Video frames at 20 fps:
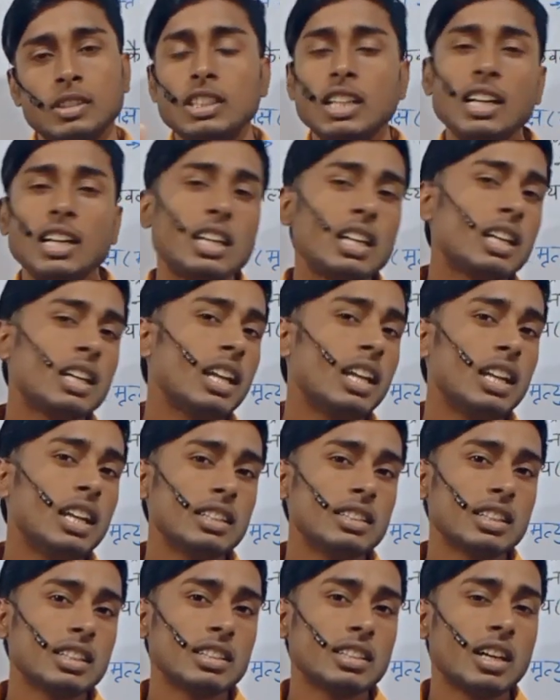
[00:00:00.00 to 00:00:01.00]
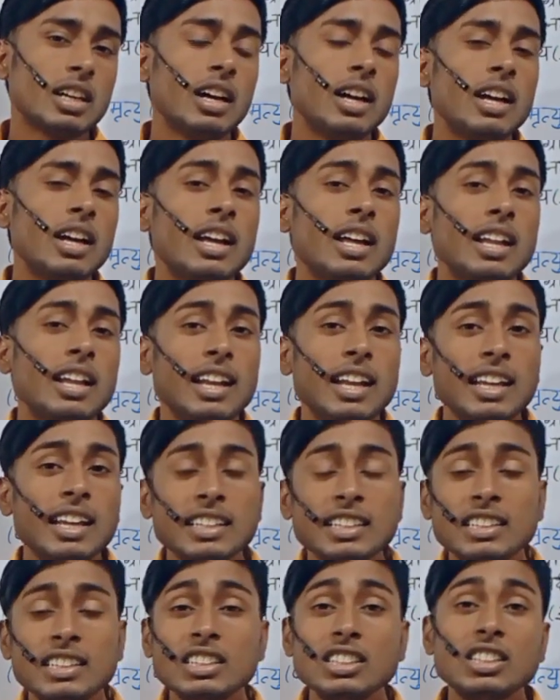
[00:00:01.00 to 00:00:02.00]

यज्ञ कर लेता था लेकिन